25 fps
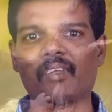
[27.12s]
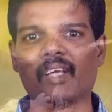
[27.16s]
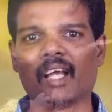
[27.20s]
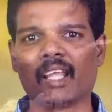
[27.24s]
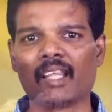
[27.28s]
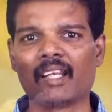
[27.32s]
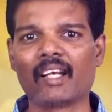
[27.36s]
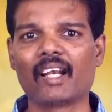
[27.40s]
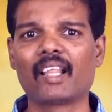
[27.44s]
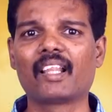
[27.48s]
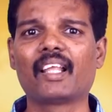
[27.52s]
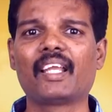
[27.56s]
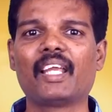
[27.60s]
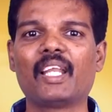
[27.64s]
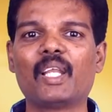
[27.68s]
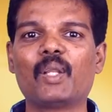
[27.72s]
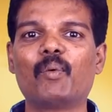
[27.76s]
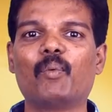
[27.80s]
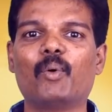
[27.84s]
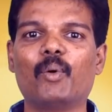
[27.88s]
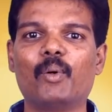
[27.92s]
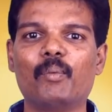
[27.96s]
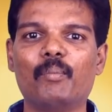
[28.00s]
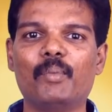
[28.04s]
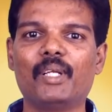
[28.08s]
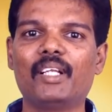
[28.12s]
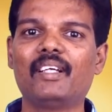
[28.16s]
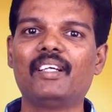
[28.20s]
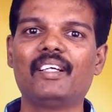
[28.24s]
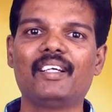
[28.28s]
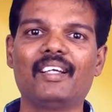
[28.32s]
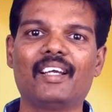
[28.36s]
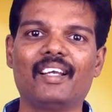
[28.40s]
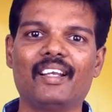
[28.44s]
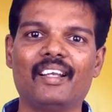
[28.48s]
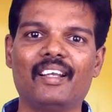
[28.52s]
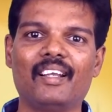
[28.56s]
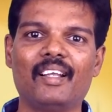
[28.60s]
அதனாலதான் என்னவோ
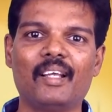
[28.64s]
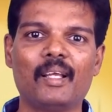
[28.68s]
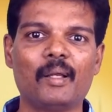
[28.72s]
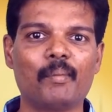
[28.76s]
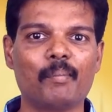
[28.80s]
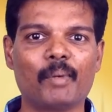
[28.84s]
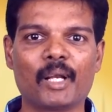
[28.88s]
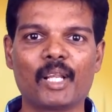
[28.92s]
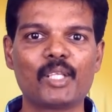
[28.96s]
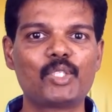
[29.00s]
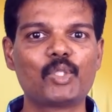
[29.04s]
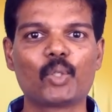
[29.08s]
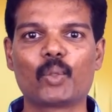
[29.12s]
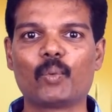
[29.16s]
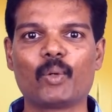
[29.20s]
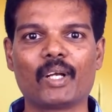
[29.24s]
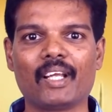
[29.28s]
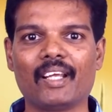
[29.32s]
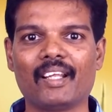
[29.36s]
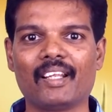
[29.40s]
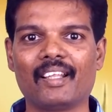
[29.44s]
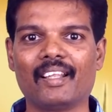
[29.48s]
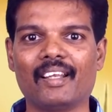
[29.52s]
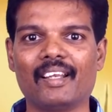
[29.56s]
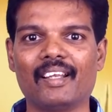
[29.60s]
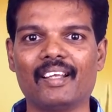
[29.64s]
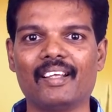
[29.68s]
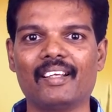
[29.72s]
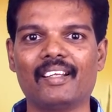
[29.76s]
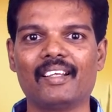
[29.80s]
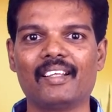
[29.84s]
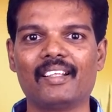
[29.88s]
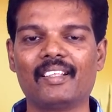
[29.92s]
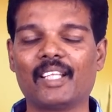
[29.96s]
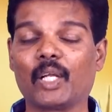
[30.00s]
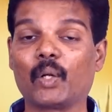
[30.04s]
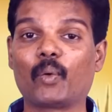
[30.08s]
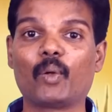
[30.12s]
மிருகங்கள் மனச்சோர்வு அடையிறது இல்லை
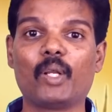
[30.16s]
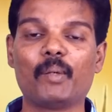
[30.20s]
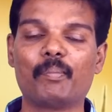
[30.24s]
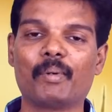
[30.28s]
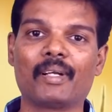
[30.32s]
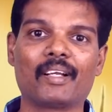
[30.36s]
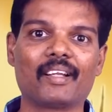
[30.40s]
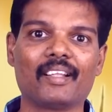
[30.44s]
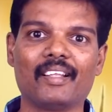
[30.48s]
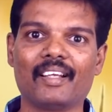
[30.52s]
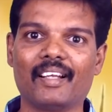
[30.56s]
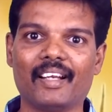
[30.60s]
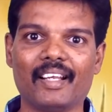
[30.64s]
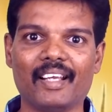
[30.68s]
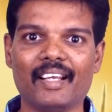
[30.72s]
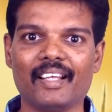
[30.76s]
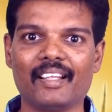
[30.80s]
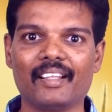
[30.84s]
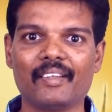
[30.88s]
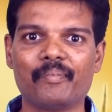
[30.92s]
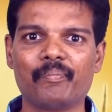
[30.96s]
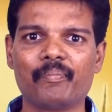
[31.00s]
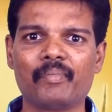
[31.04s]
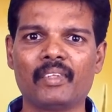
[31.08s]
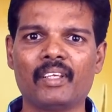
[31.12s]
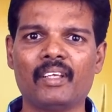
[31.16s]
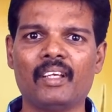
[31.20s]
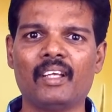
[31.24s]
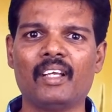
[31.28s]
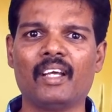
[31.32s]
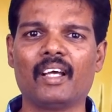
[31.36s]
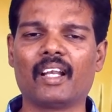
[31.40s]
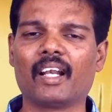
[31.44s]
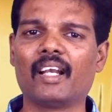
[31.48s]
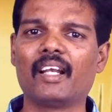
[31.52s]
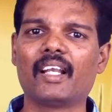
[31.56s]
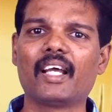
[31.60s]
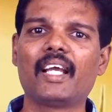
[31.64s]
தற்கொலை பண்றது கிடையாது
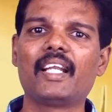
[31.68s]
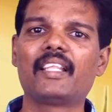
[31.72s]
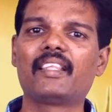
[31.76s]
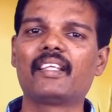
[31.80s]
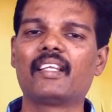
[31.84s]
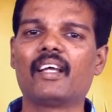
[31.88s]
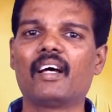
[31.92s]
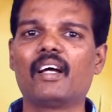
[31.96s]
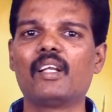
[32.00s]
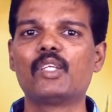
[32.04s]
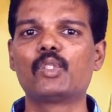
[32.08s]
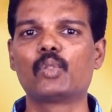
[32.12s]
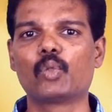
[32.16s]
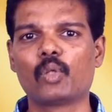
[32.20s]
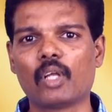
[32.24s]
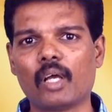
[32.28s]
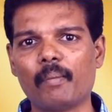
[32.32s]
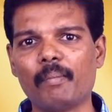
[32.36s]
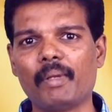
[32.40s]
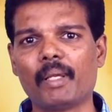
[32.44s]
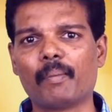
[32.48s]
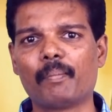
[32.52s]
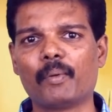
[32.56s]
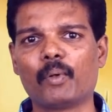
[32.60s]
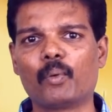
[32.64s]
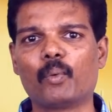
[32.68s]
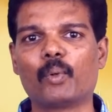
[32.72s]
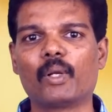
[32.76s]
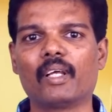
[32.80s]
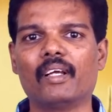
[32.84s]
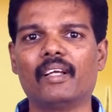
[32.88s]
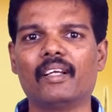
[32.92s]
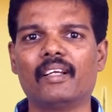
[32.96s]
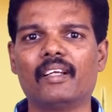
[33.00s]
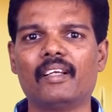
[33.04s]
ரெண்டாயிரத்தி நாலு சுனாமி அப்ப கூட